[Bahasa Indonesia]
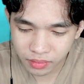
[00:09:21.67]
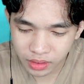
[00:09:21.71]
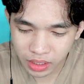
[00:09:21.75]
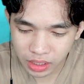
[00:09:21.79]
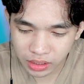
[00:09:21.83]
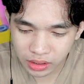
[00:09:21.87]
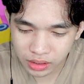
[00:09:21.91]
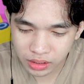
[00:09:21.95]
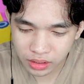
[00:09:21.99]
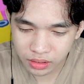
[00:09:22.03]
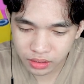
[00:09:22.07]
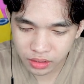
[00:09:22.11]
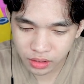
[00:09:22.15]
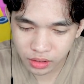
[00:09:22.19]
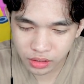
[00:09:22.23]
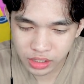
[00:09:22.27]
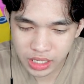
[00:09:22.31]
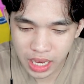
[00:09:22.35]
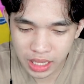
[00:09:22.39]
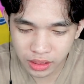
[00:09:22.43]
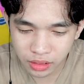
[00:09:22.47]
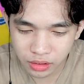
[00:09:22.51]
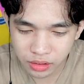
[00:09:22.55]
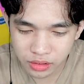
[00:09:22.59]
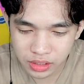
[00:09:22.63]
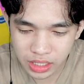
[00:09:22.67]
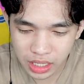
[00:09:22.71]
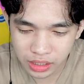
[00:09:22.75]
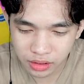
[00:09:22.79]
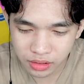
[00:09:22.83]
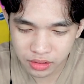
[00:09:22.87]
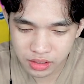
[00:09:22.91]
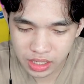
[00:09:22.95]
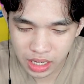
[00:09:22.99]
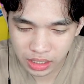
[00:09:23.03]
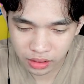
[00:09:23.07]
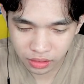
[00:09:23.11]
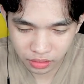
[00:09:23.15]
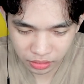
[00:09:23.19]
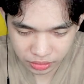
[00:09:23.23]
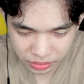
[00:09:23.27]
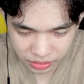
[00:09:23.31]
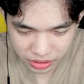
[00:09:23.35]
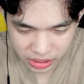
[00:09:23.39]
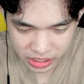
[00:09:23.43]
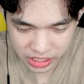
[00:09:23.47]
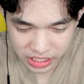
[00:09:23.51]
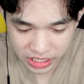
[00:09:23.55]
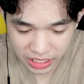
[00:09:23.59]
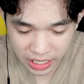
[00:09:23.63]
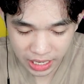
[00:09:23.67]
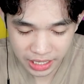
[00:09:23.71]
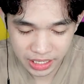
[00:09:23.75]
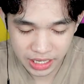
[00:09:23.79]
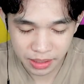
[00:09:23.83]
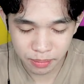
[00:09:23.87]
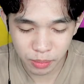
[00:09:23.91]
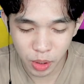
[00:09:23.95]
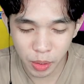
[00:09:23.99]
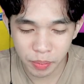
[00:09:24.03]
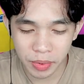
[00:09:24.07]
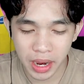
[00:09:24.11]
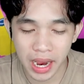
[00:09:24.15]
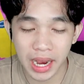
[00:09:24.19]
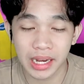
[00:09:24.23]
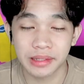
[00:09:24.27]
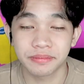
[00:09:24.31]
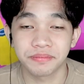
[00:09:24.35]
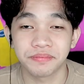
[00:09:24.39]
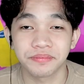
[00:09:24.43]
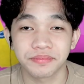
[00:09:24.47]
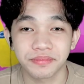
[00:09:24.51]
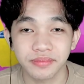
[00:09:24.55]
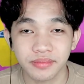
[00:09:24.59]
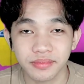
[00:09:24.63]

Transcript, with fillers: atau oh satu satu satu si Slendy Bob ya